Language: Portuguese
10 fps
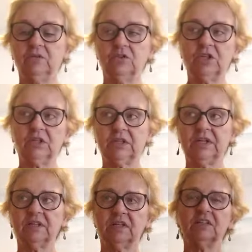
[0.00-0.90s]
No dia
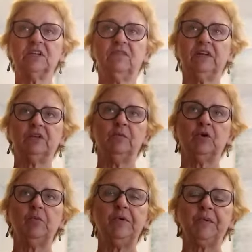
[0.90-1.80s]
30 já vai ter uma
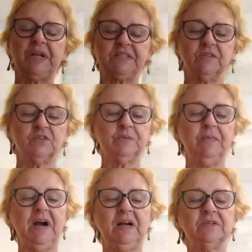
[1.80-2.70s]
comemoração de
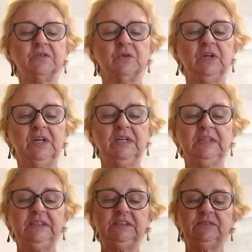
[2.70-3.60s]
março
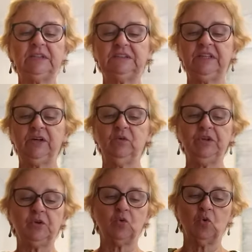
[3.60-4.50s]
e vai ter um
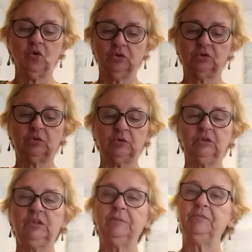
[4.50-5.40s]
encontro
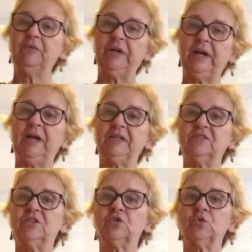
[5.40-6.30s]
é,
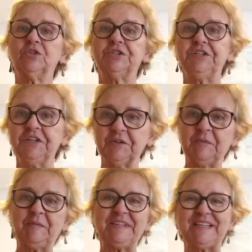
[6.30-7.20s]
discutindo
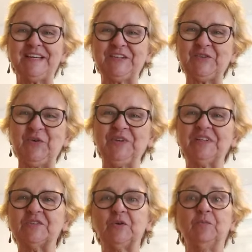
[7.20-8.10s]
uma mesa
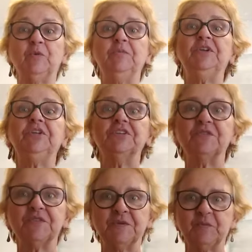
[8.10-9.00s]
redonda sobre o
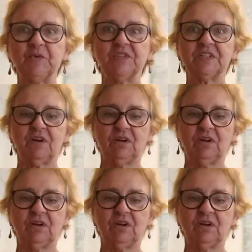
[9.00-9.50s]
ministro de música.